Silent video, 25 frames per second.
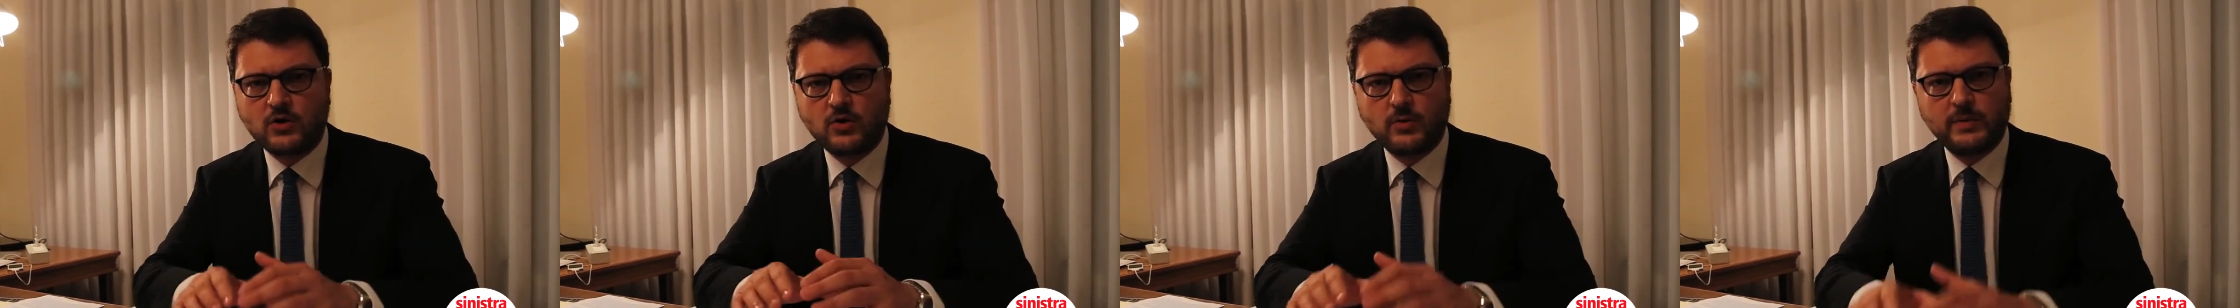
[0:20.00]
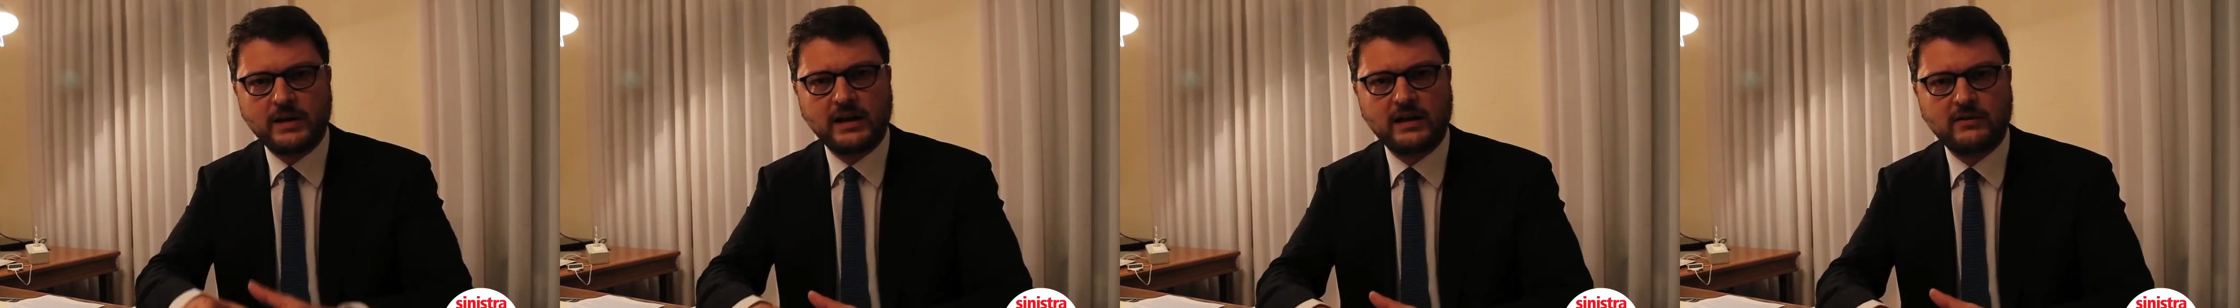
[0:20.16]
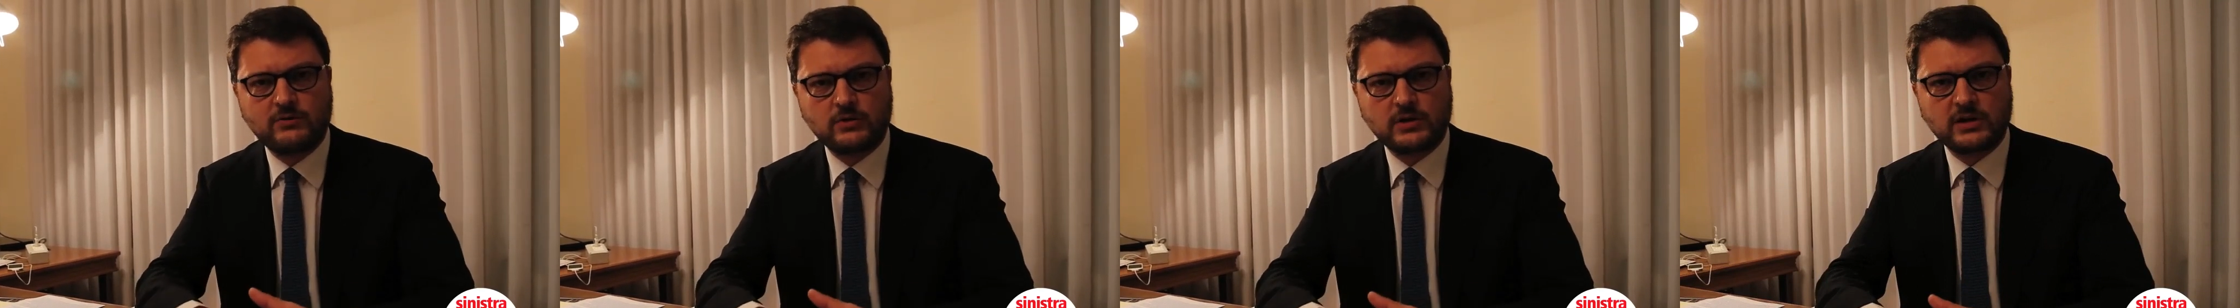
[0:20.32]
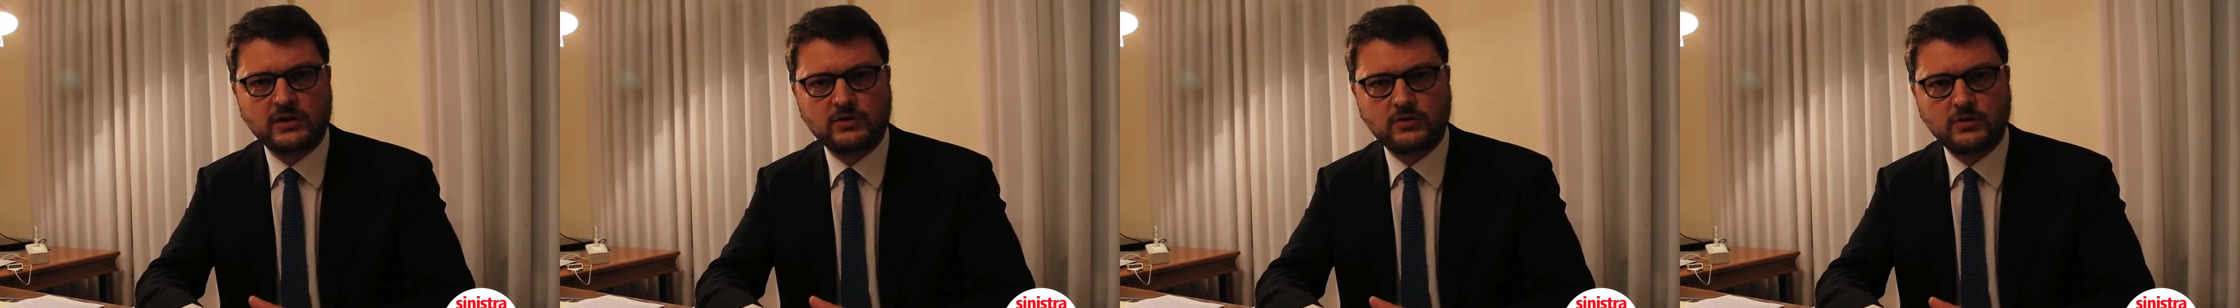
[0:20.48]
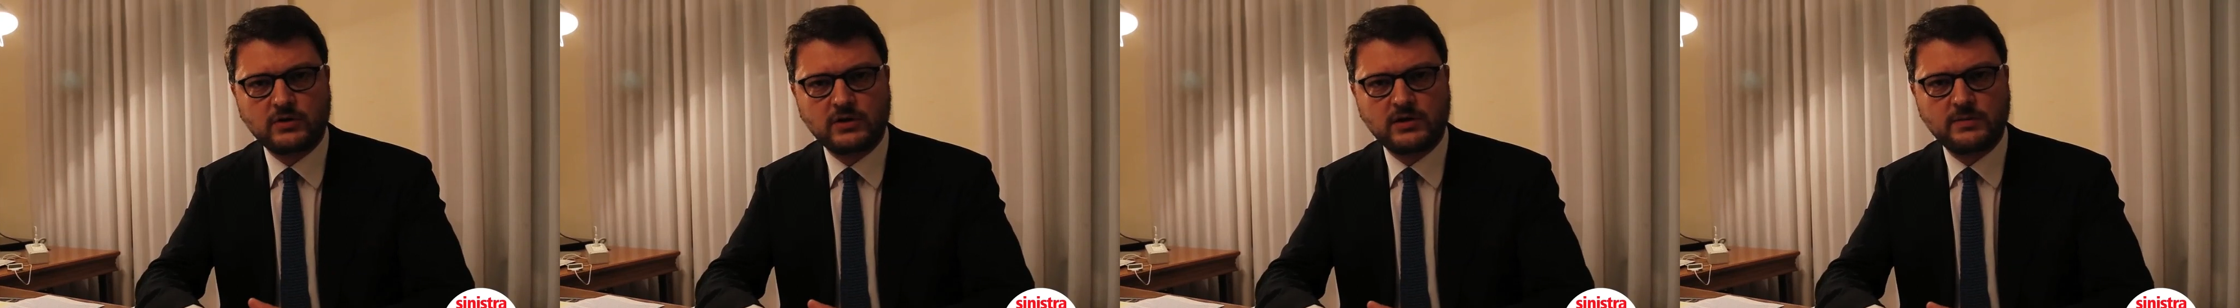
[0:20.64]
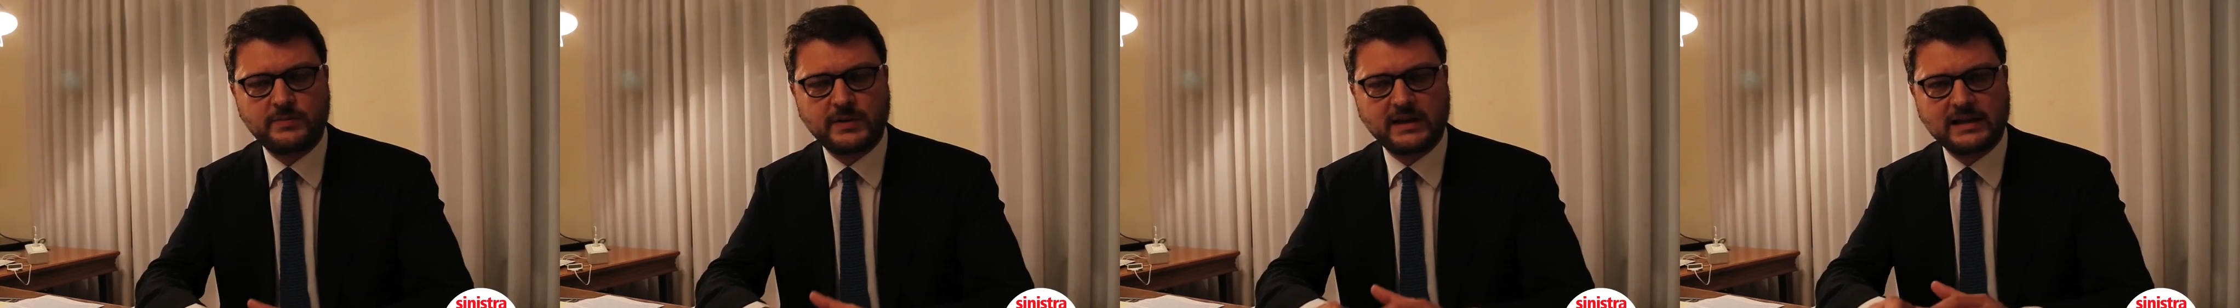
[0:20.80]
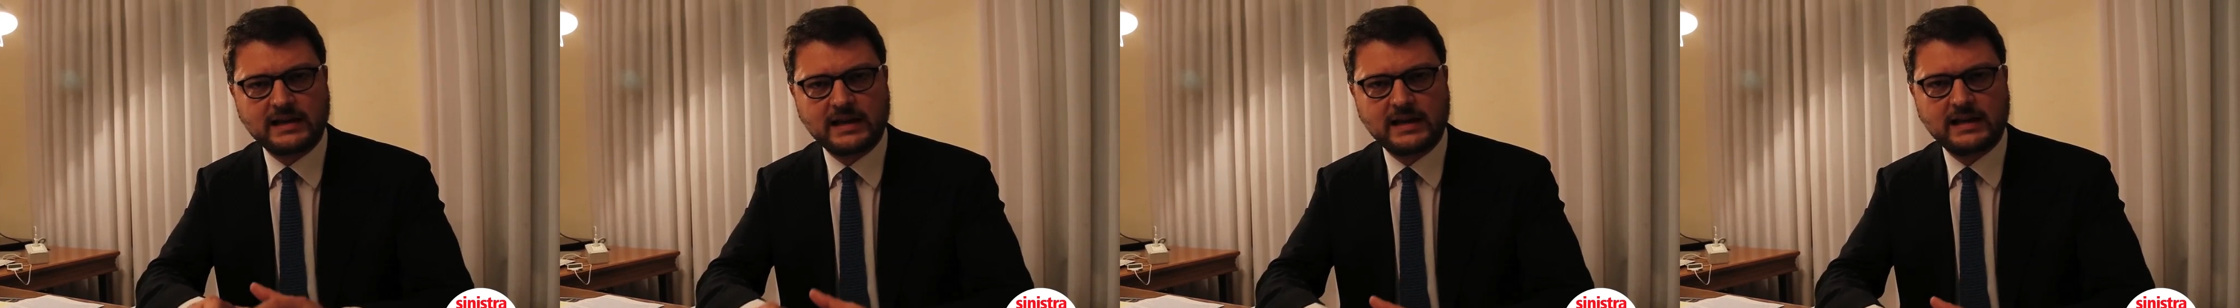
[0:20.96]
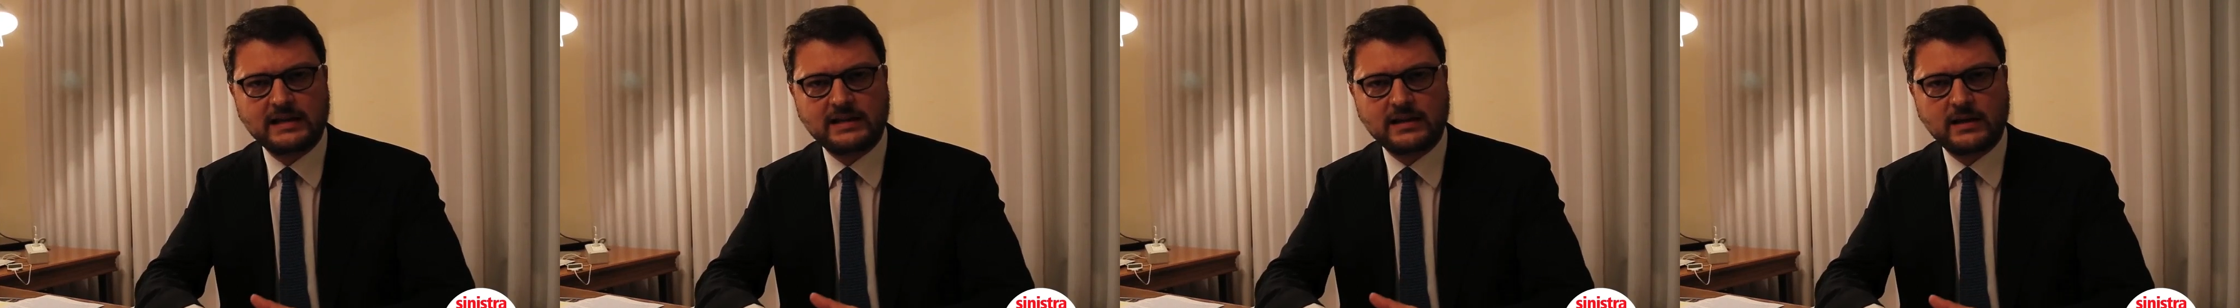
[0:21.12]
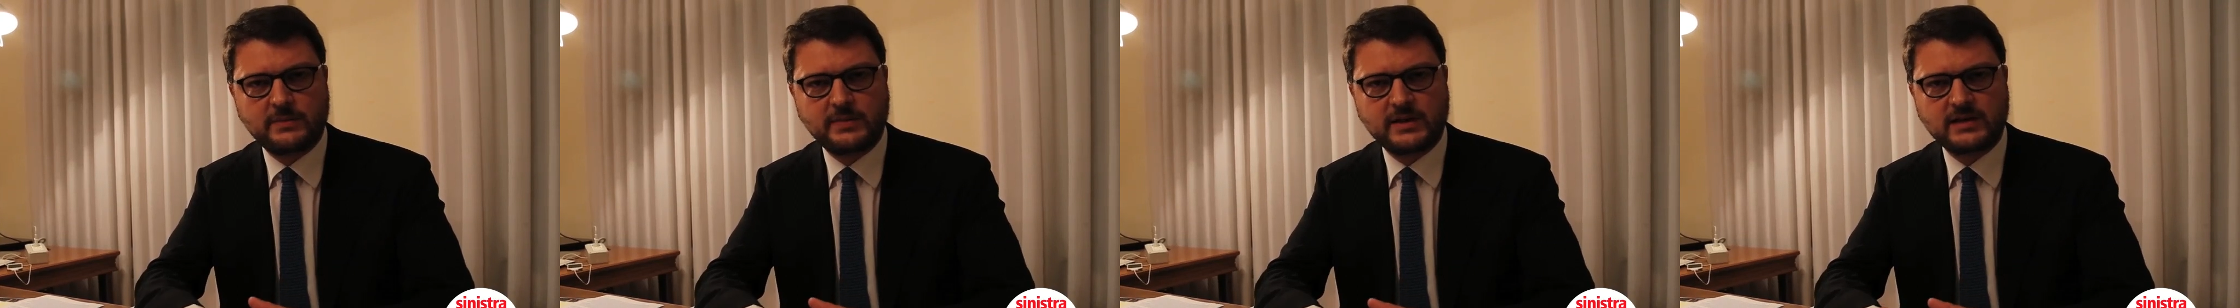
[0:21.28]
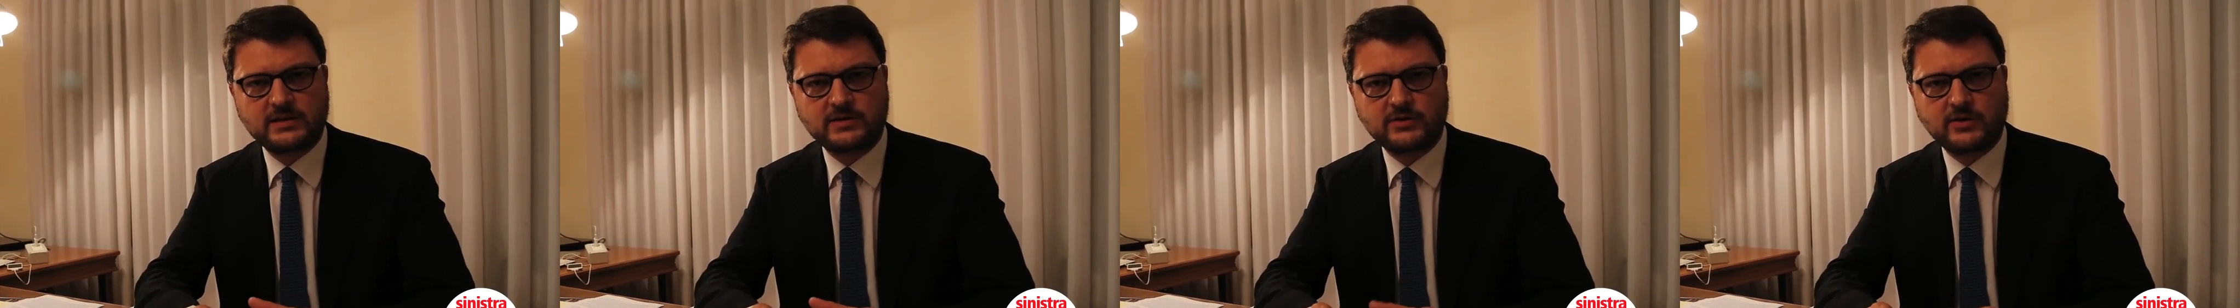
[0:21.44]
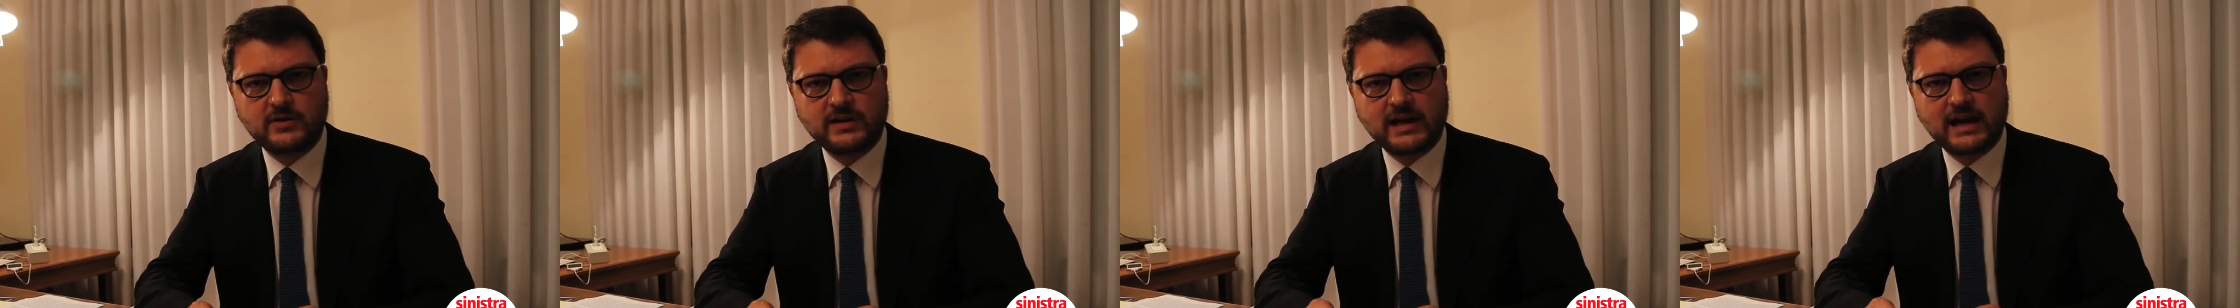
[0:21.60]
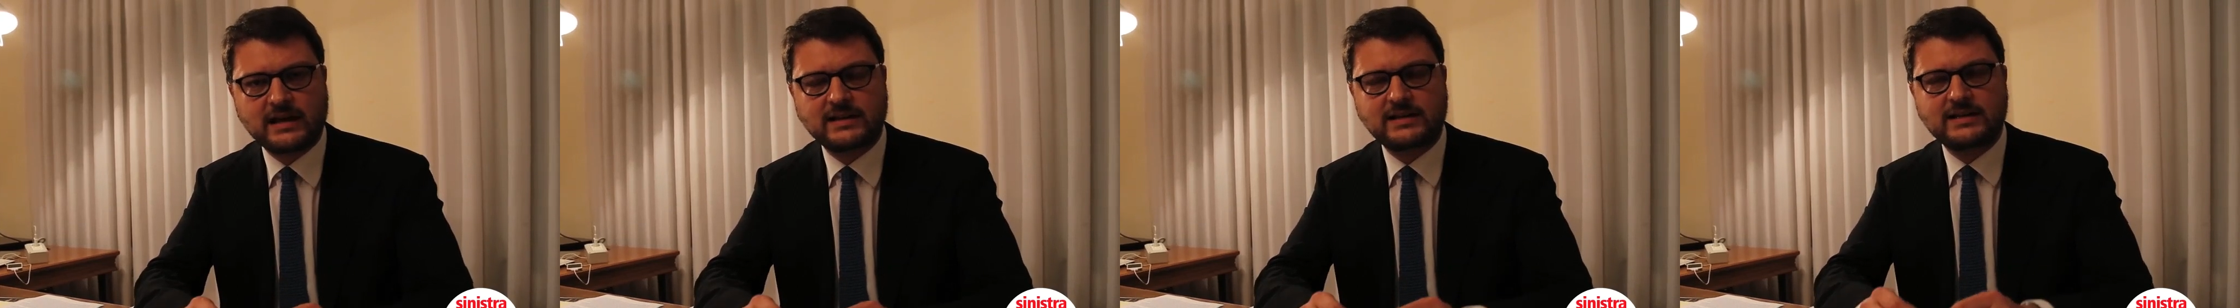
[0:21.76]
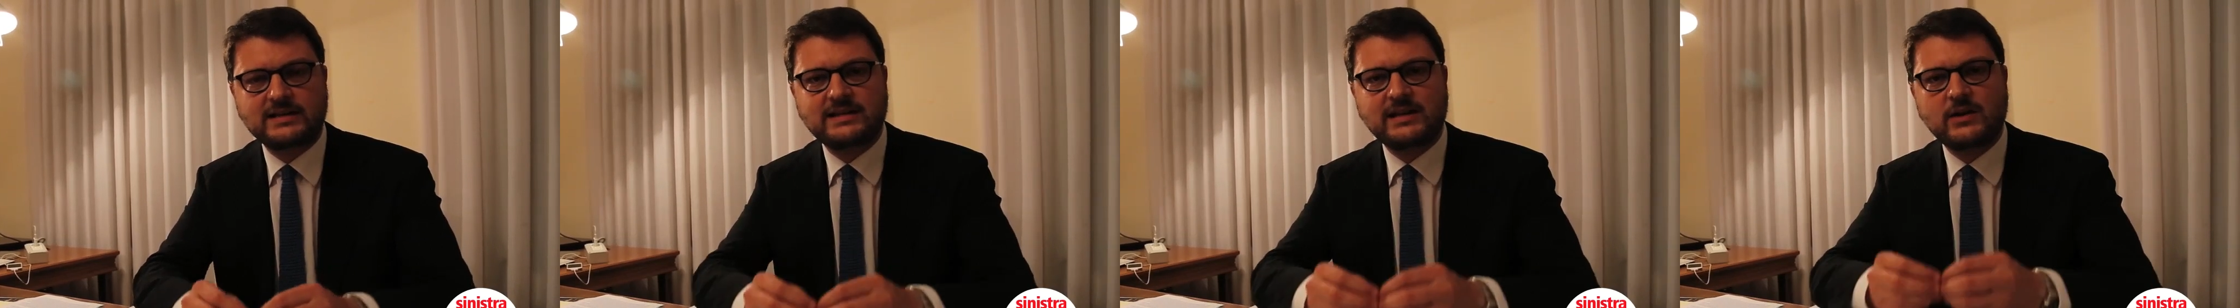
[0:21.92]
come i lavoratori dipendenti e i pensionati,